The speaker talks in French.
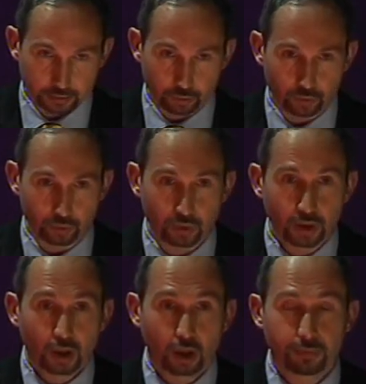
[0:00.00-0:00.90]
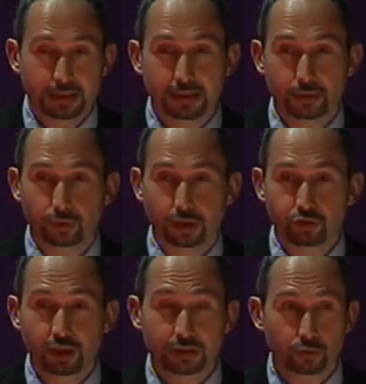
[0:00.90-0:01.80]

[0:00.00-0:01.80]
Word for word: de, en matière de richesse.